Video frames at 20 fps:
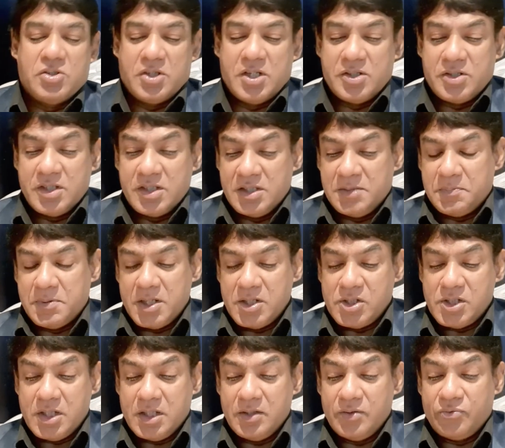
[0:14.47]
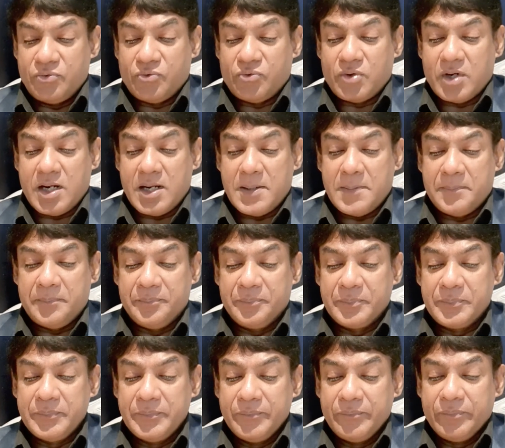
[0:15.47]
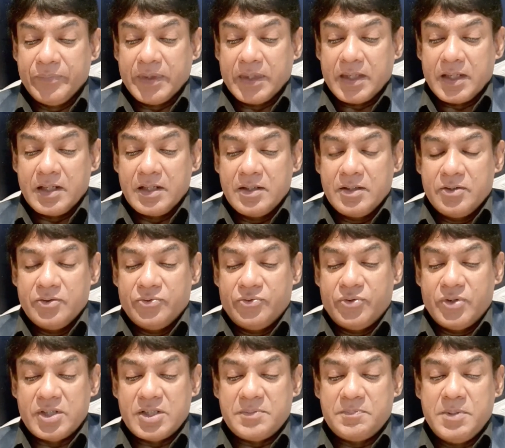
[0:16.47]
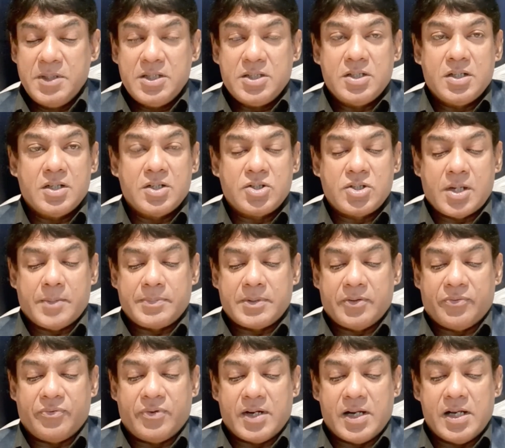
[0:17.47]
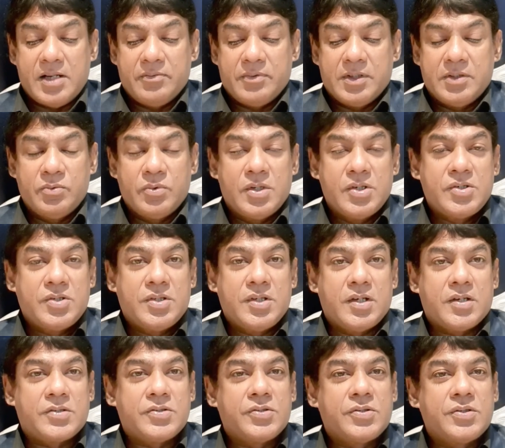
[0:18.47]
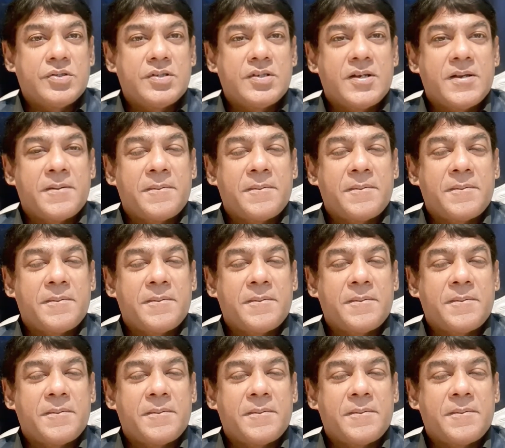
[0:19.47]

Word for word: today's inspiration from 1 Peter chapter 5 and verse 6.